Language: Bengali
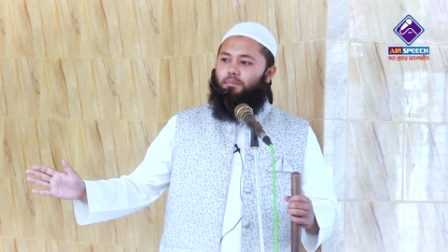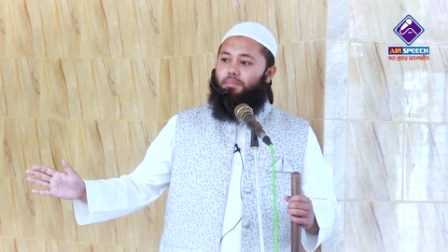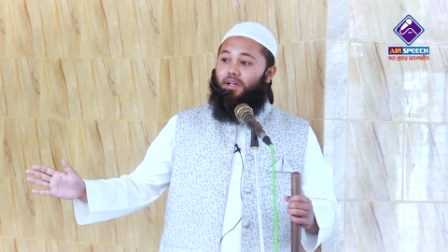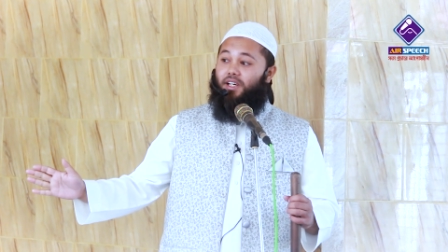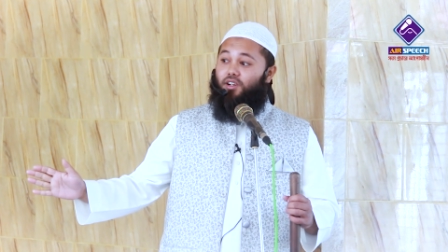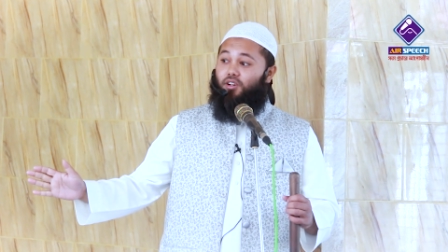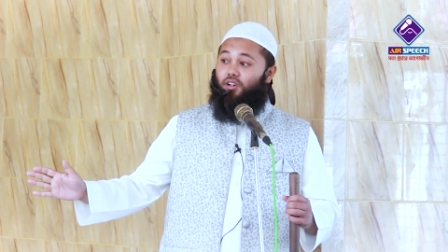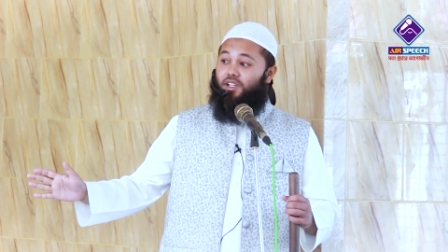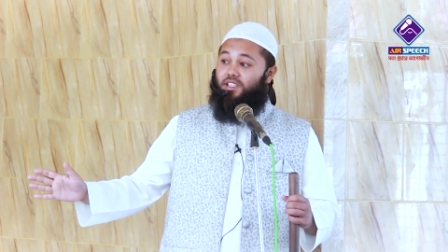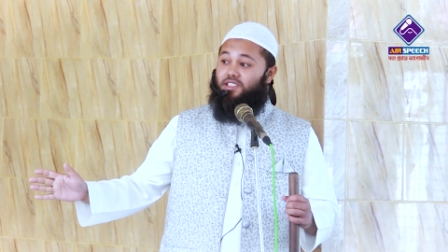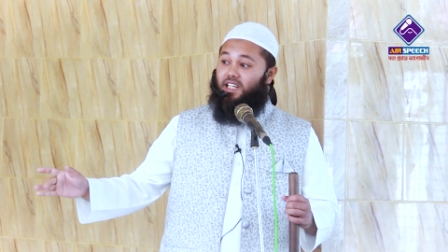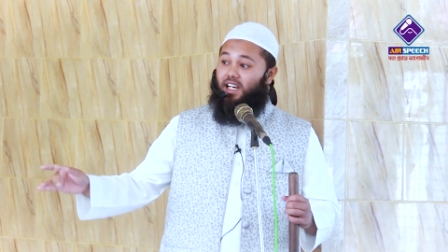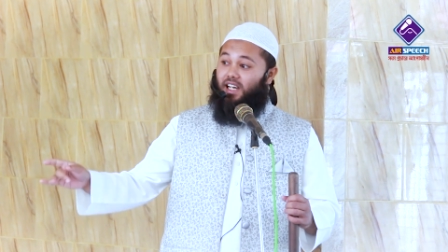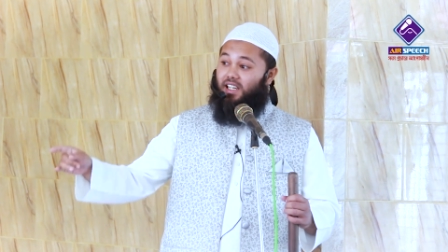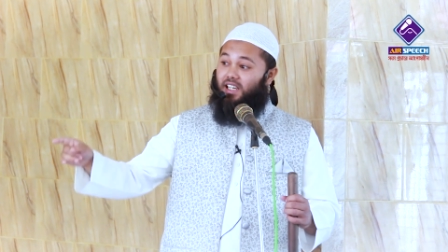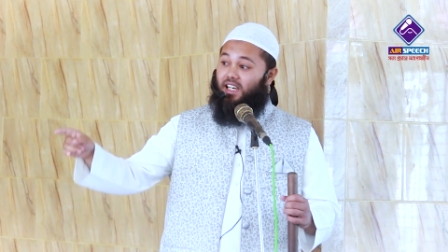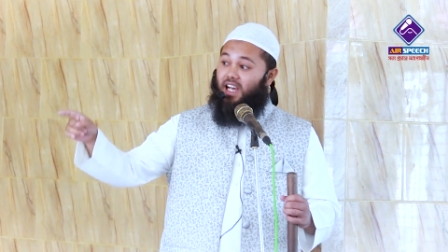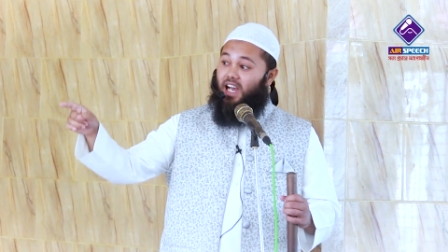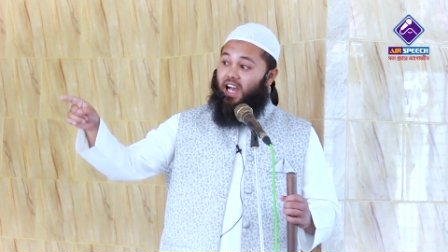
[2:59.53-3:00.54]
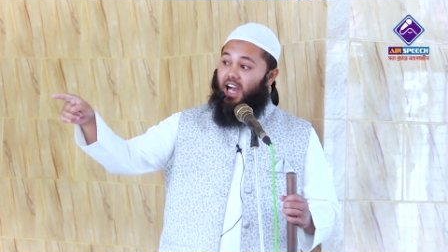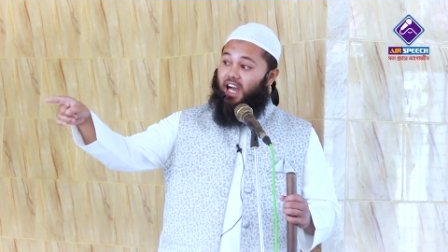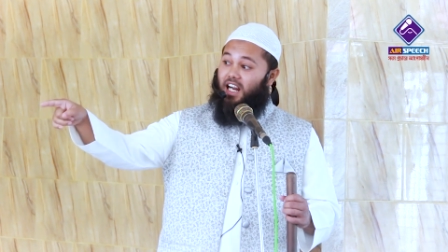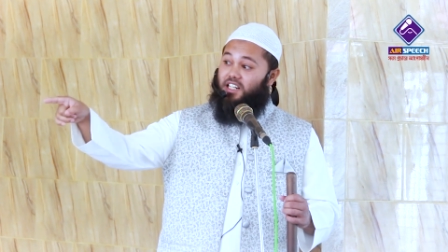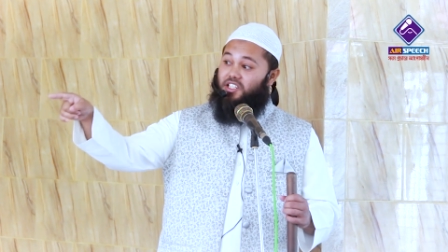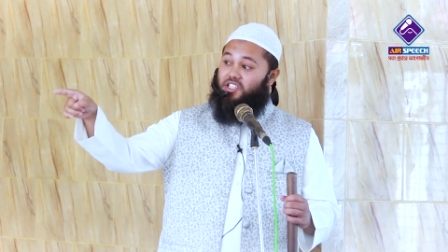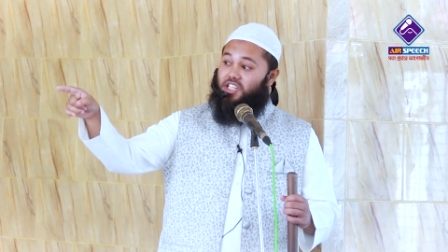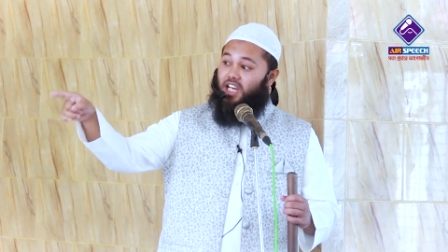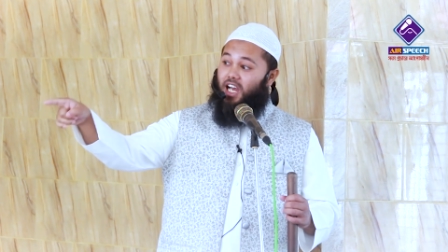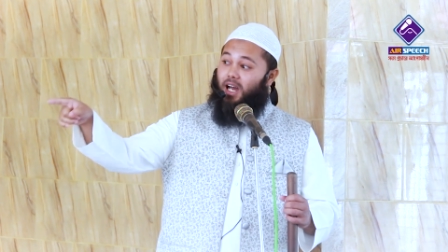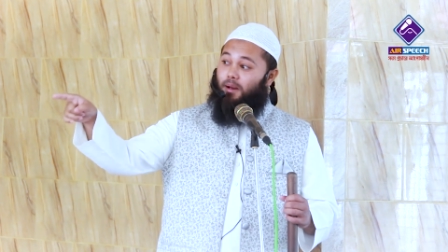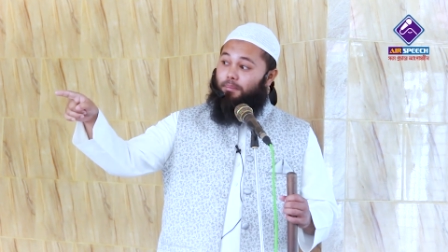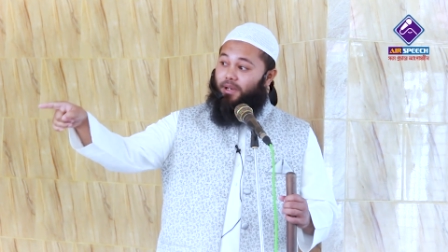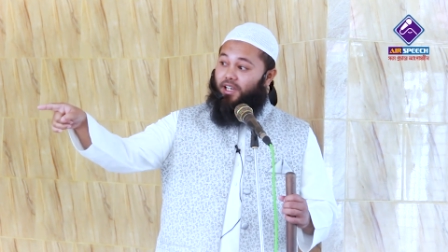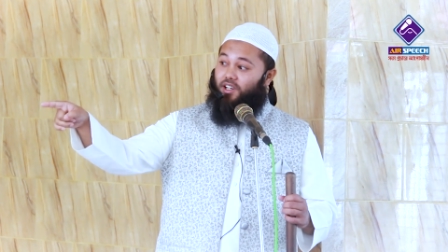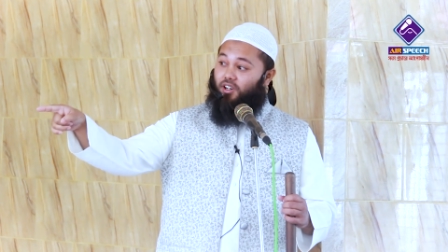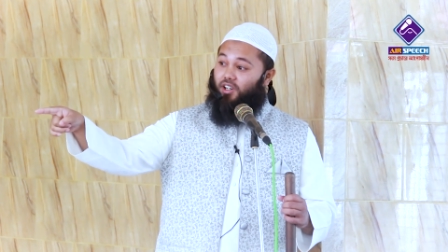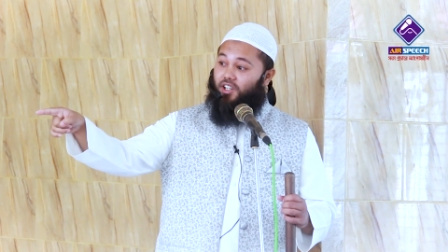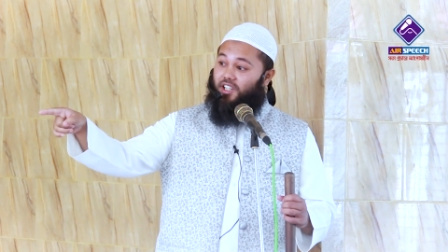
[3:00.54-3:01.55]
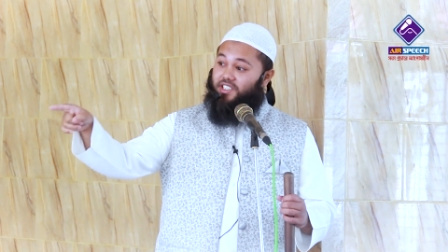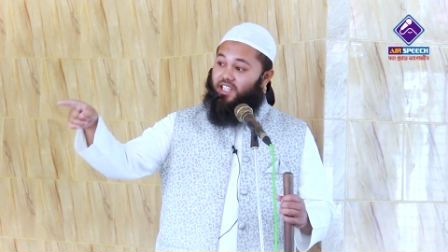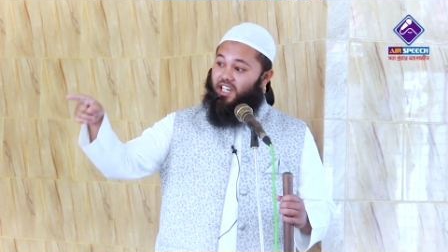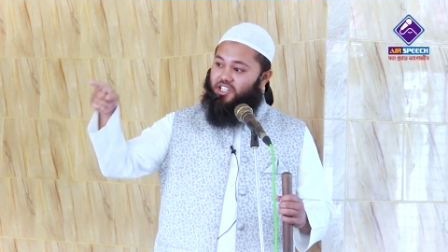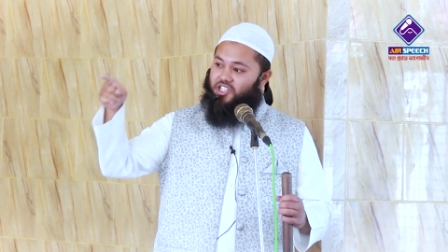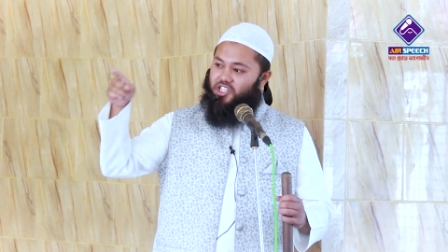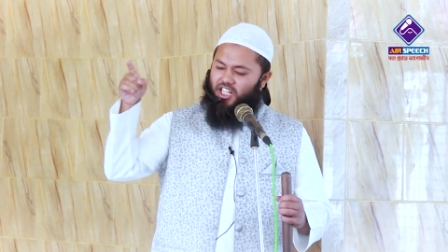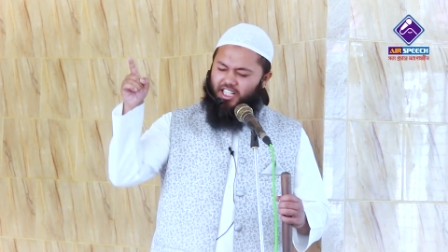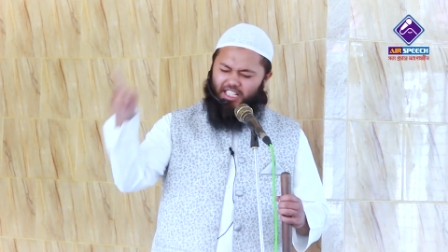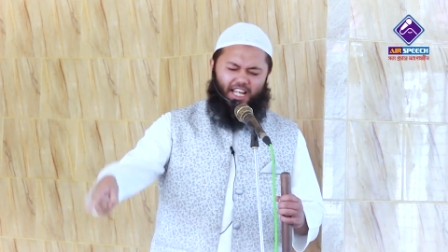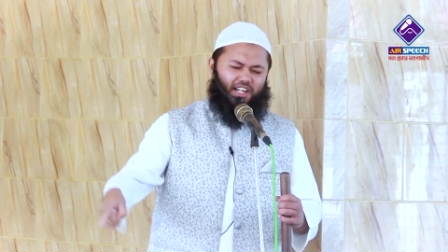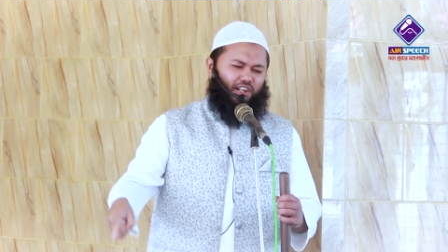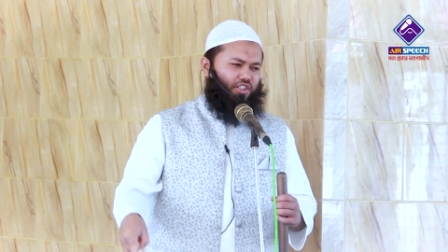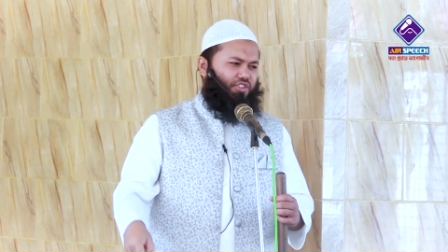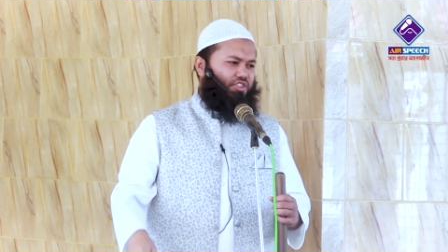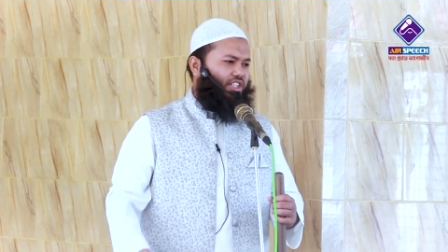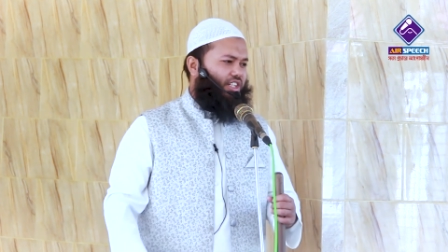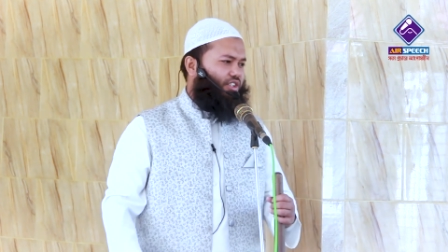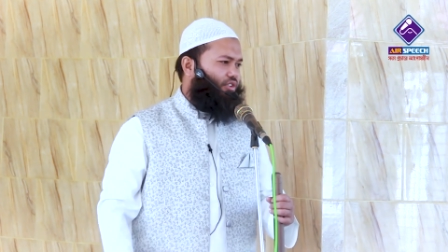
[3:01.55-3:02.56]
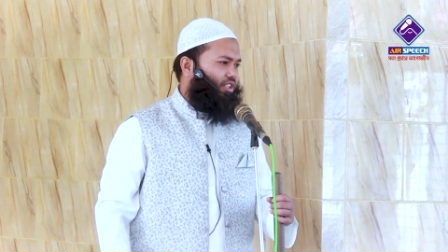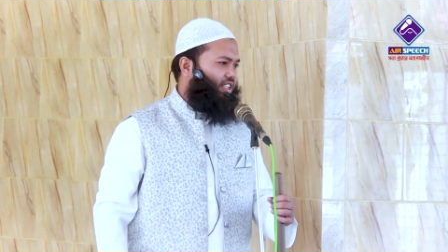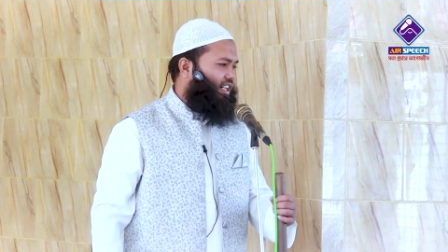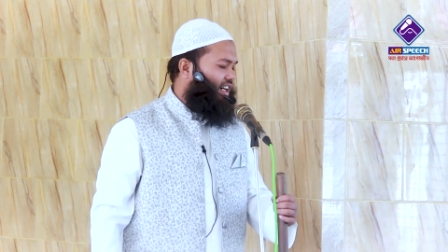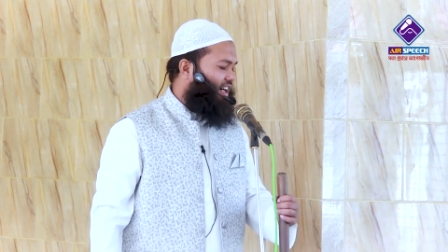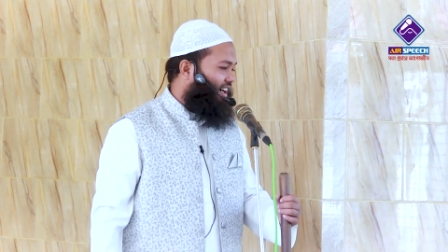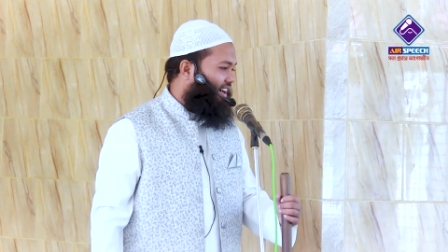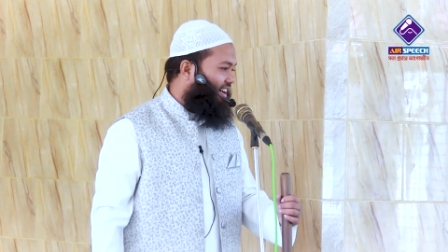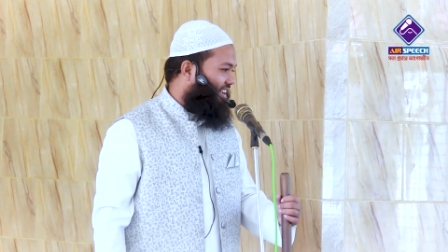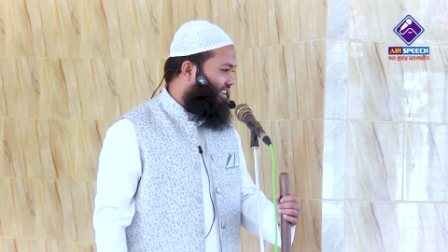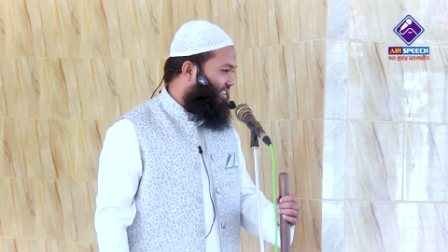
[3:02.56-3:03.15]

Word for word: বের হয়ে যায় আর যা বের হয়ে যায় সেটাই হচ্ছে দুনিয়া